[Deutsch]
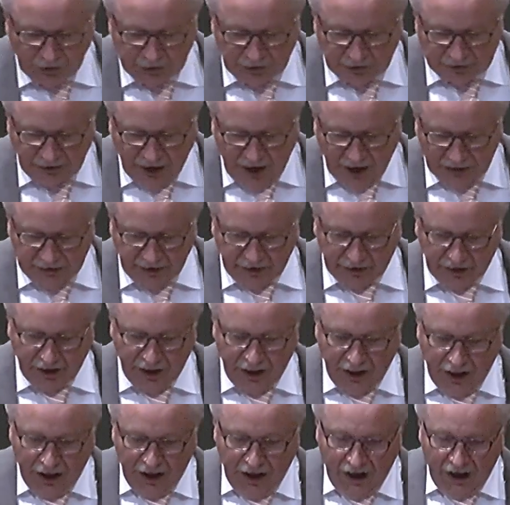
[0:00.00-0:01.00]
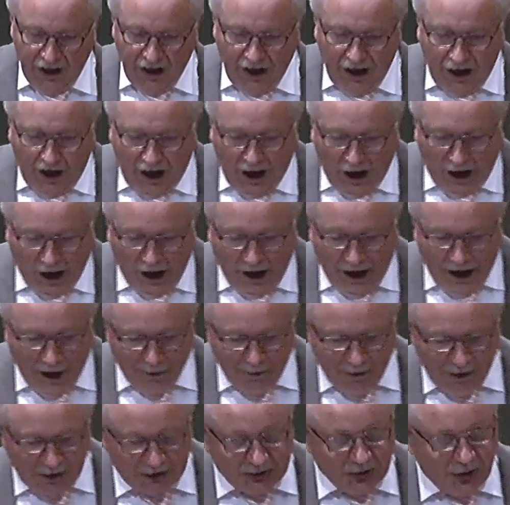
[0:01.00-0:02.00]
Da sagt er,
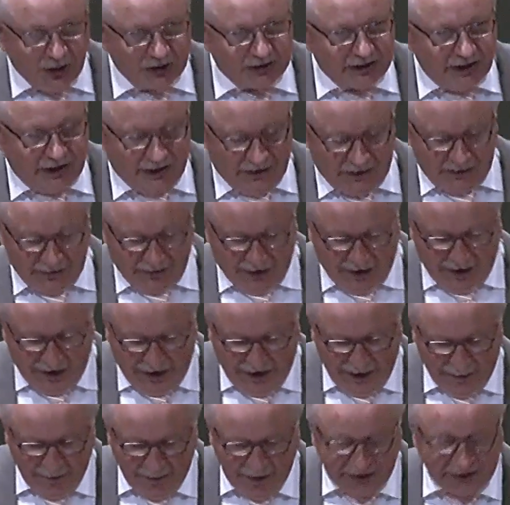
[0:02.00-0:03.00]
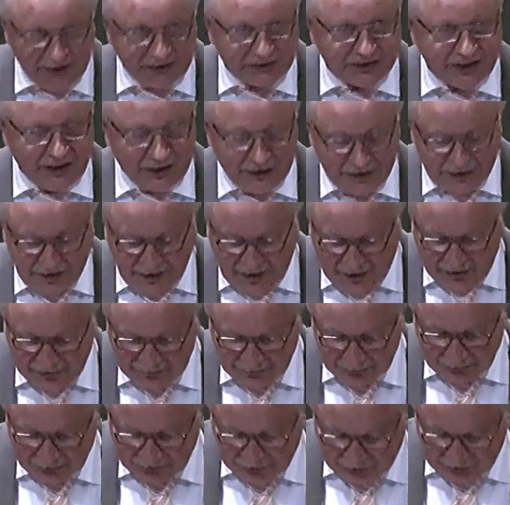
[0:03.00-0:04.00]
aber durch den Namen des Herrn Jesus